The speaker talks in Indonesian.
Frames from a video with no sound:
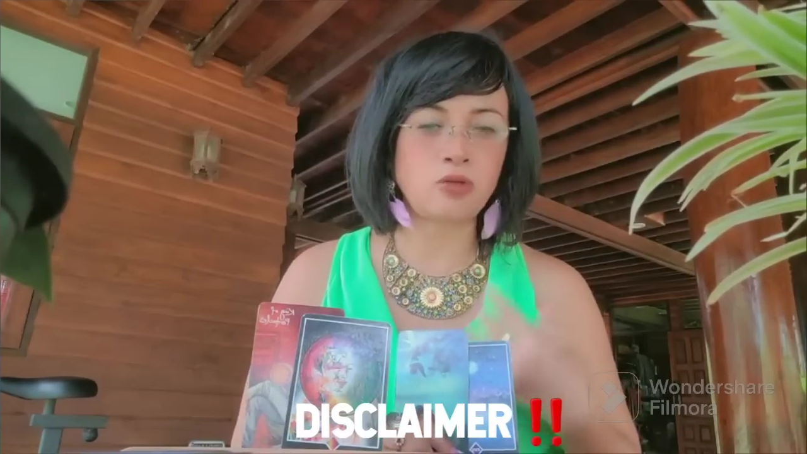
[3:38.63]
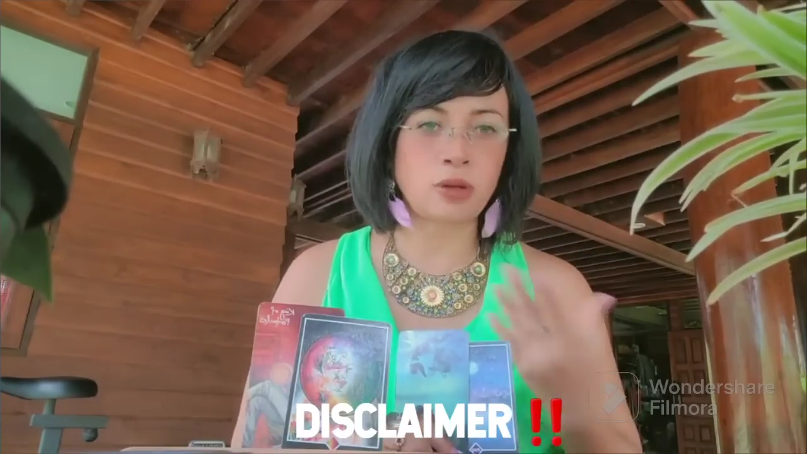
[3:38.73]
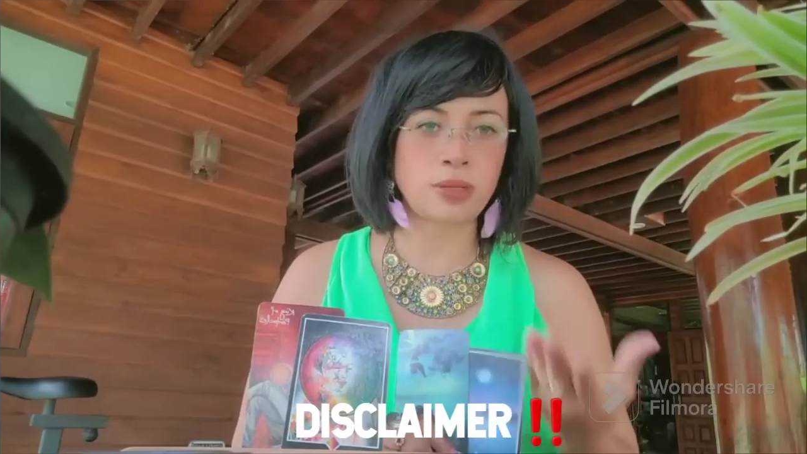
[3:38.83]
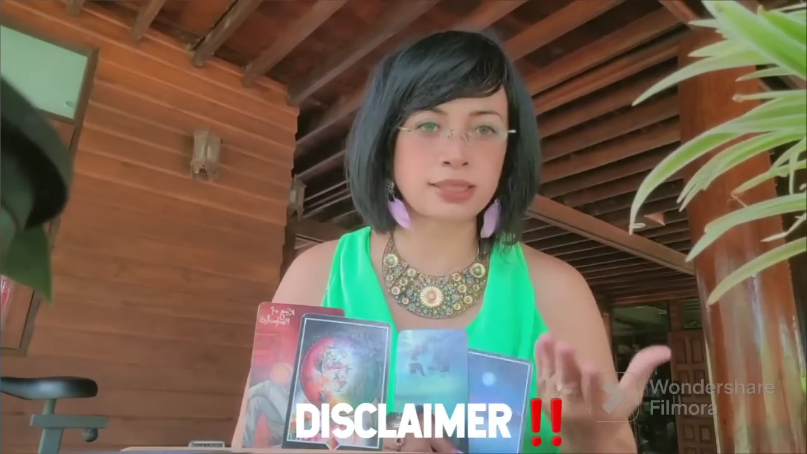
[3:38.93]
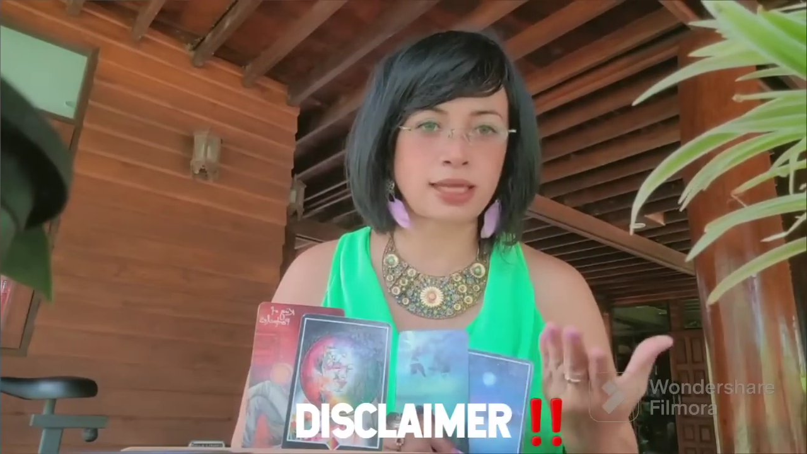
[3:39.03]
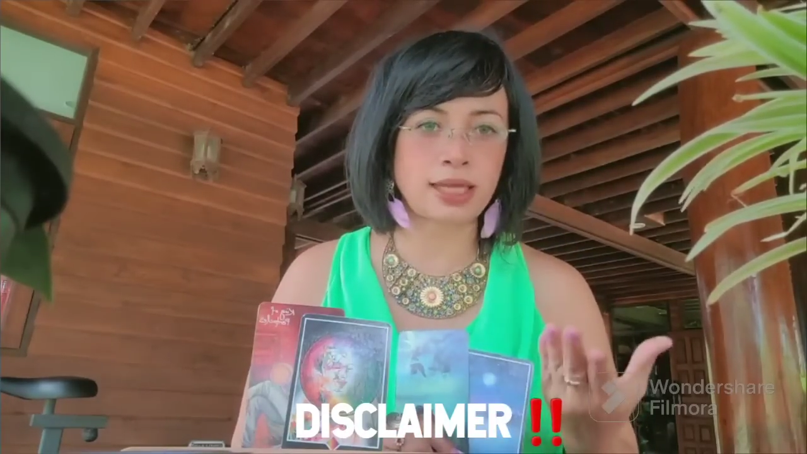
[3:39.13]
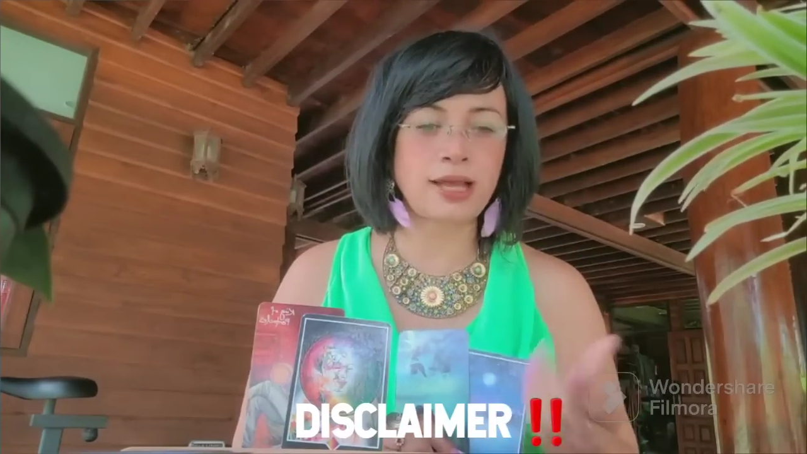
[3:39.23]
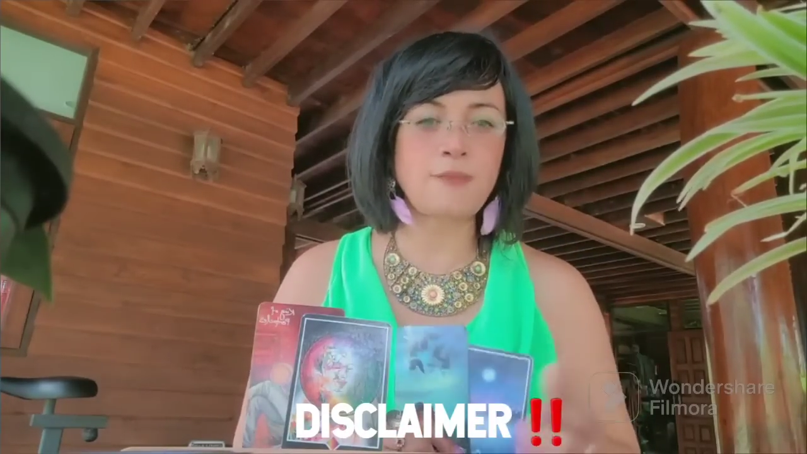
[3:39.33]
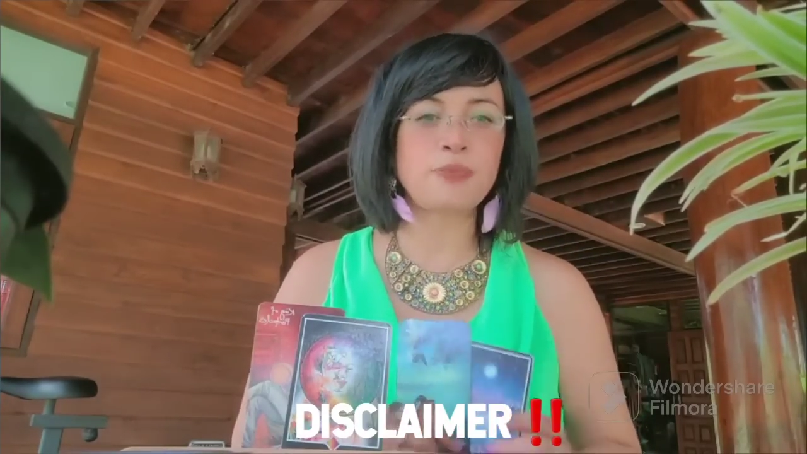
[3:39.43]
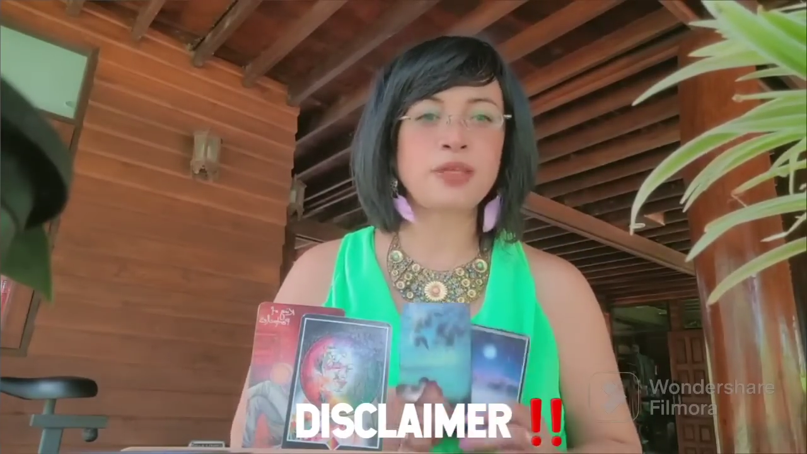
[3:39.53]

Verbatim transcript: Luar biasa ya.